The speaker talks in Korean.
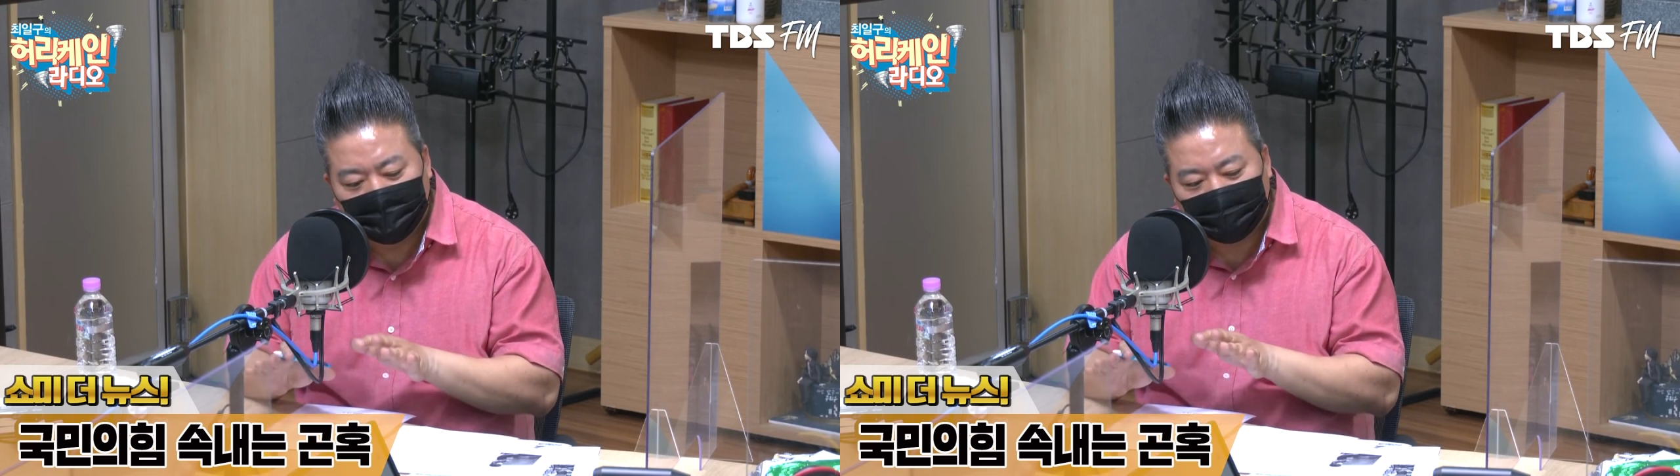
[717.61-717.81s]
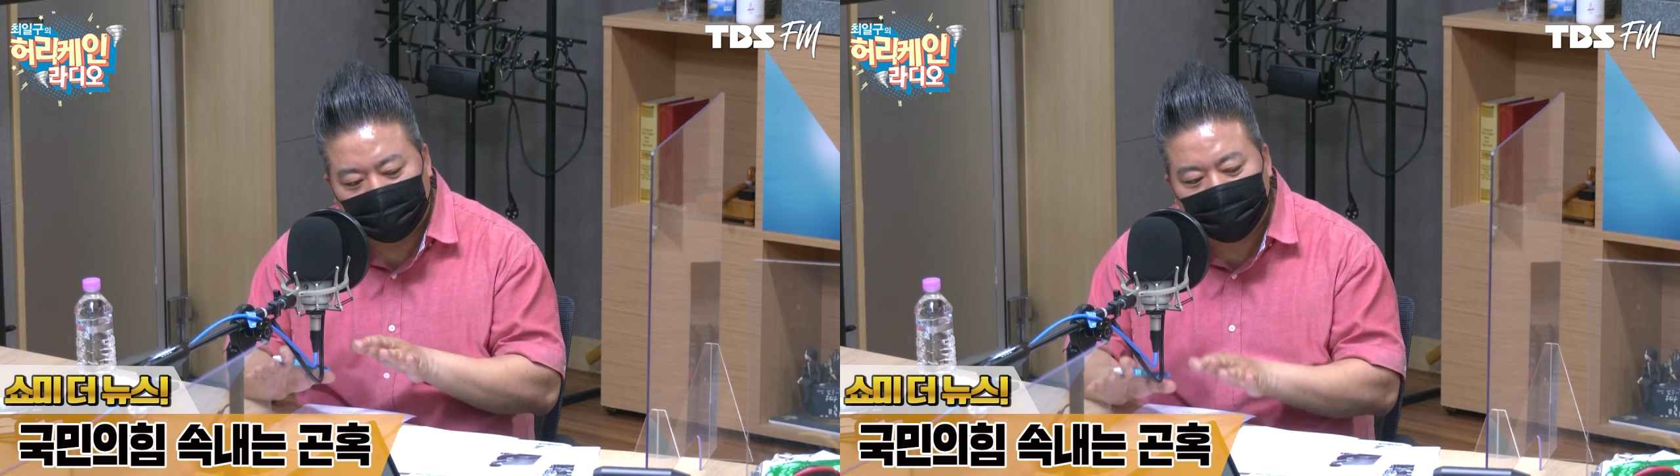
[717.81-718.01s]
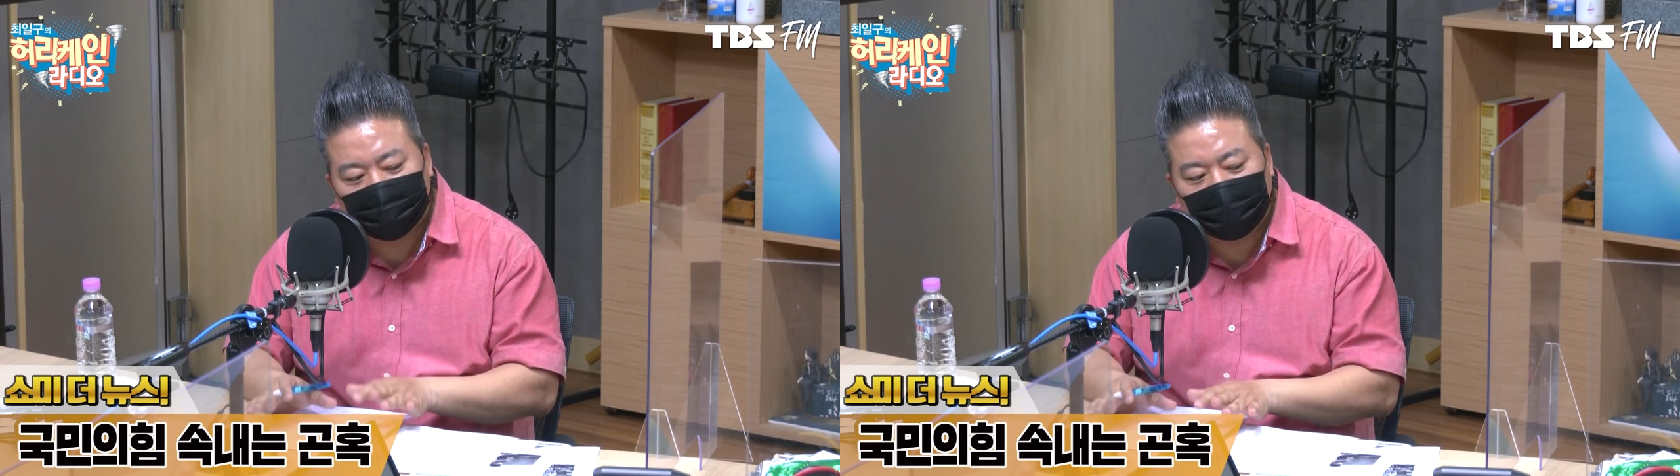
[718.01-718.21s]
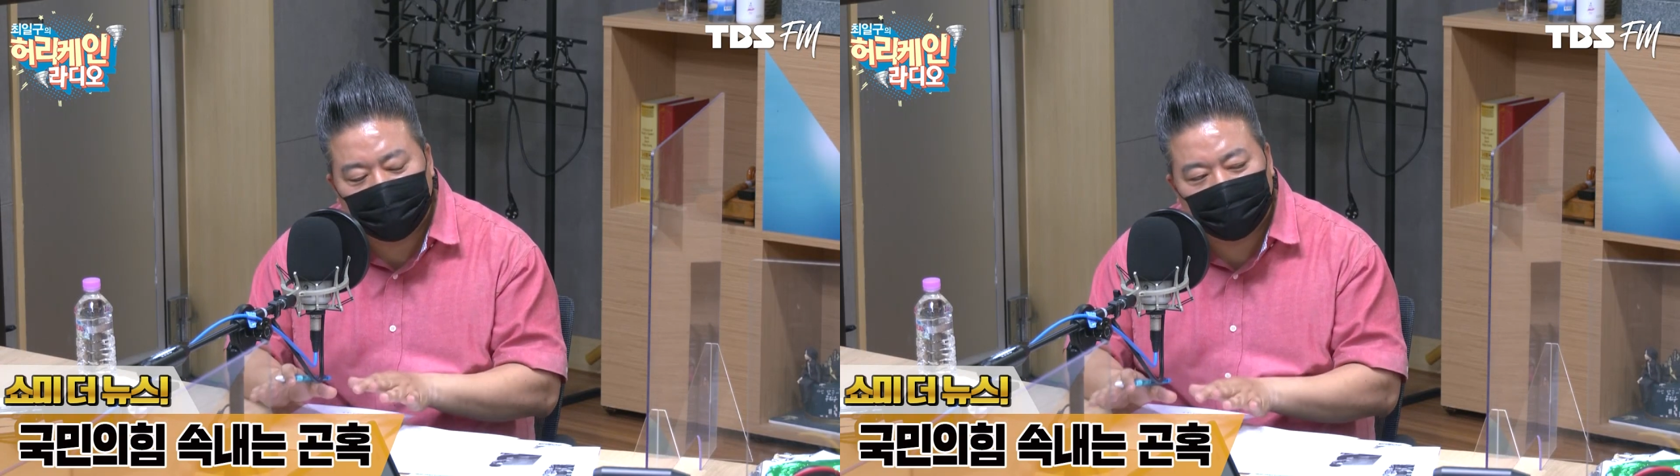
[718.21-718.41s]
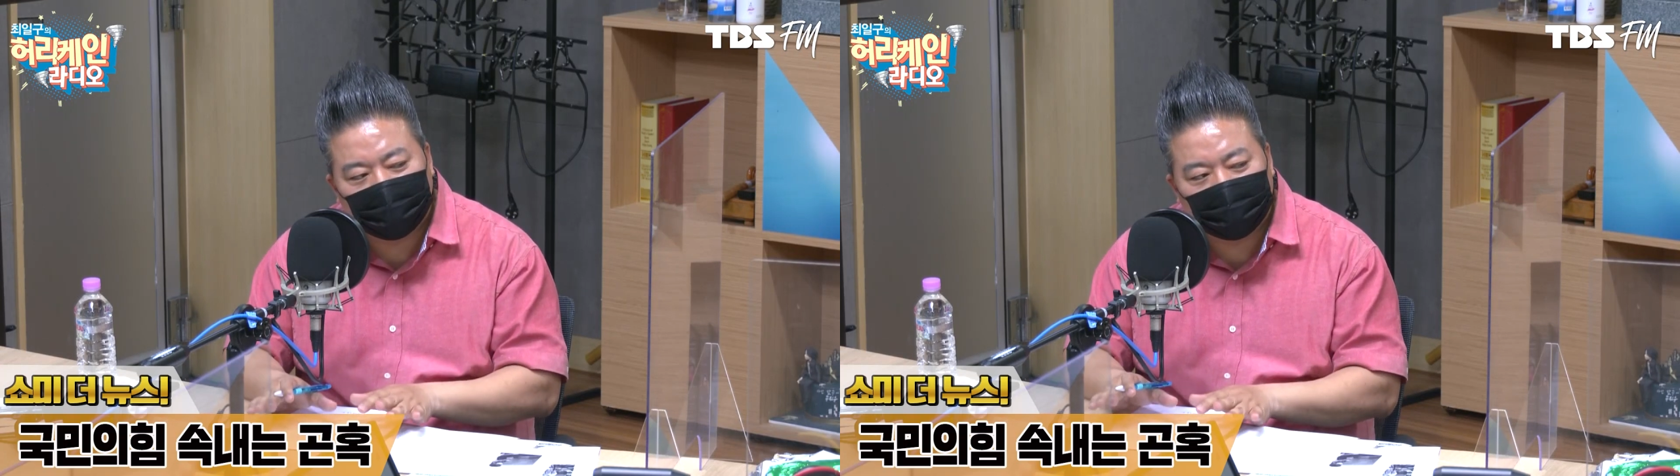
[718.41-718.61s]
전혀
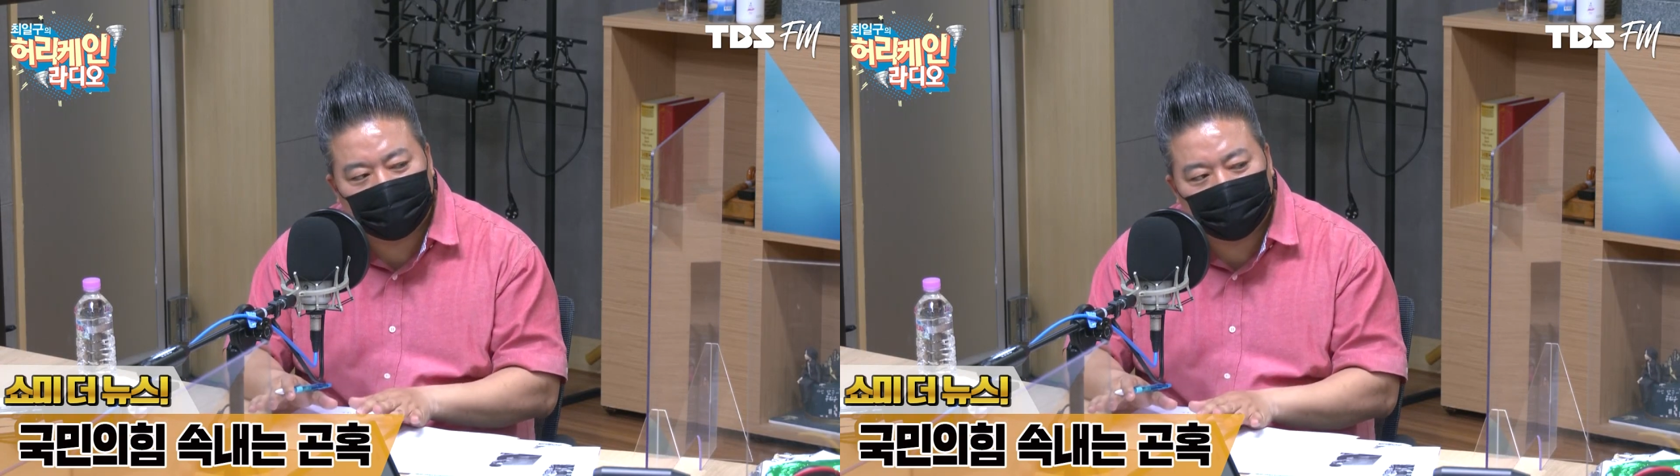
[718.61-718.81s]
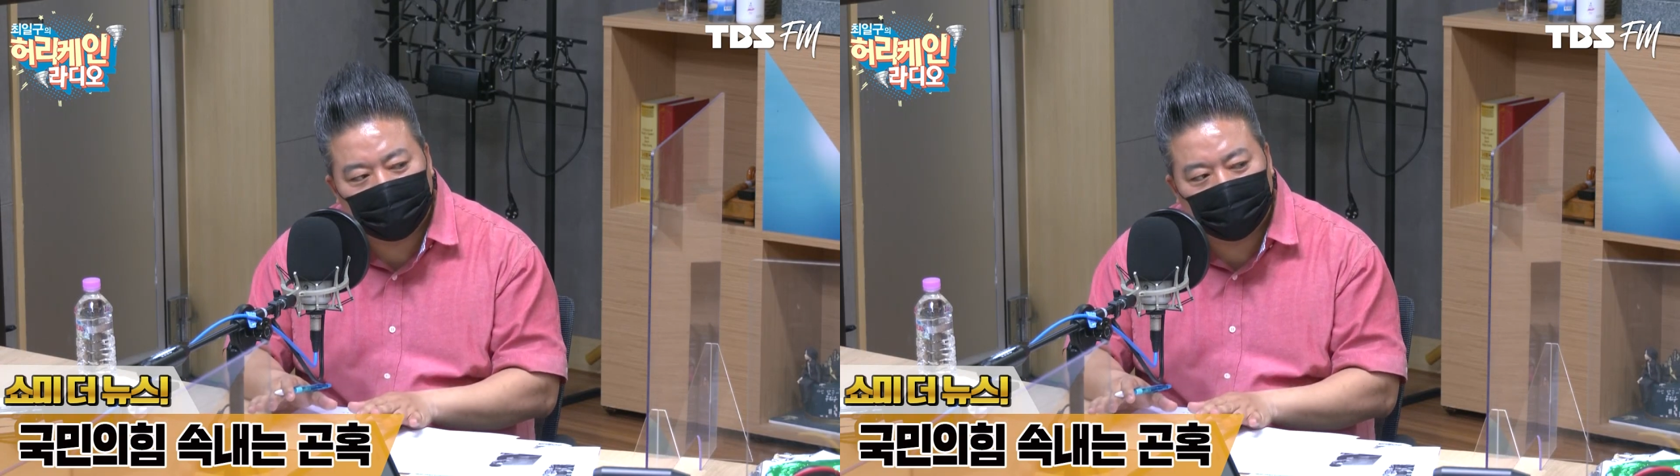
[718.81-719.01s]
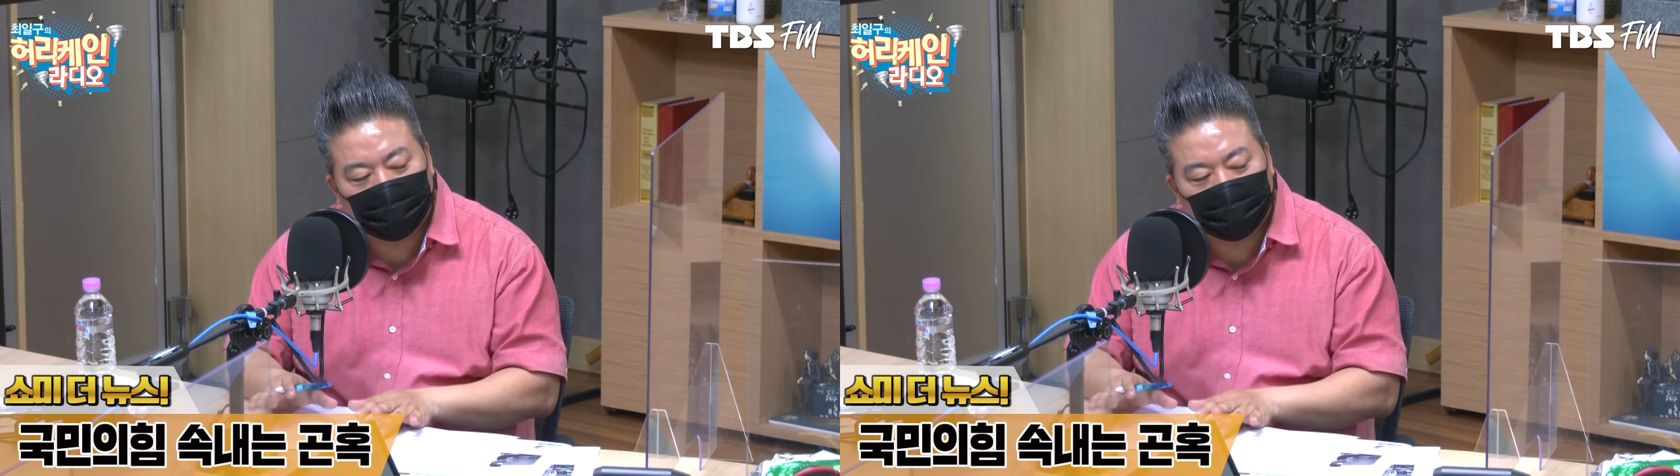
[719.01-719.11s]
개입을 하지 않고